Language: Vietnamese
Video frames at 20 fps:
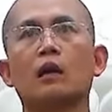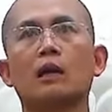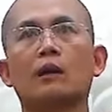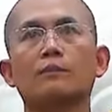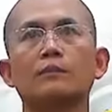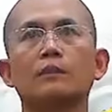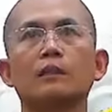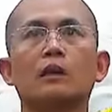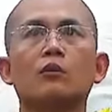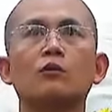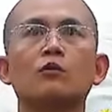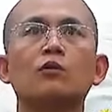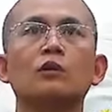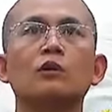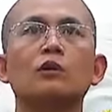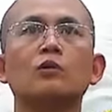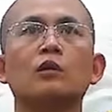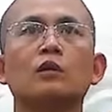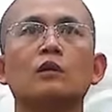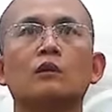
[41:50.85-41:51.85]
gặp nhau
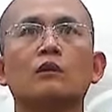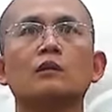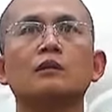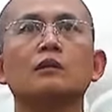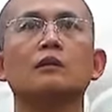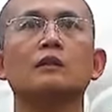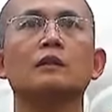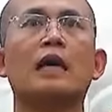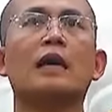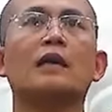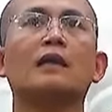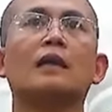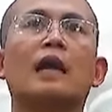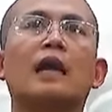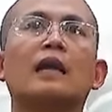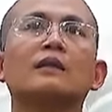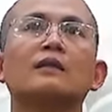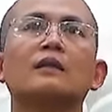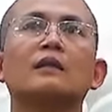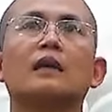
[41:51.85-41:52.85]
luôn luôn có sự tán
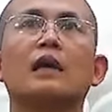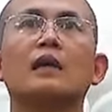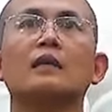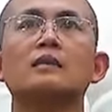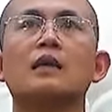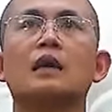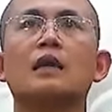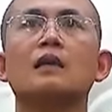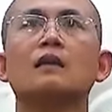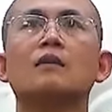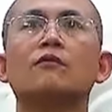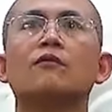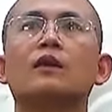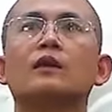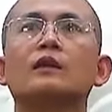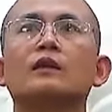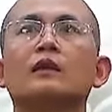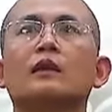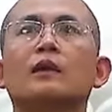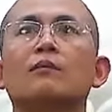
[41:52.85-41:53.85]
thán như ngài giá lợi
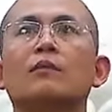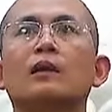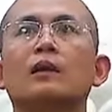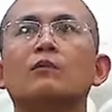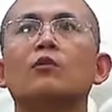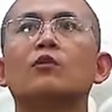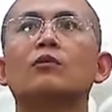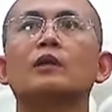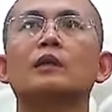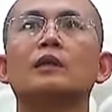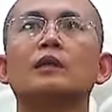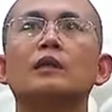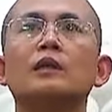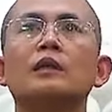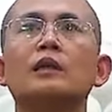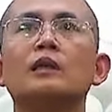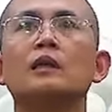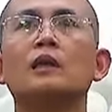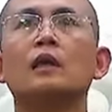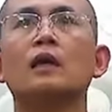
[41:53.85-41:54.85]
phất gặp ngài mục kiền niên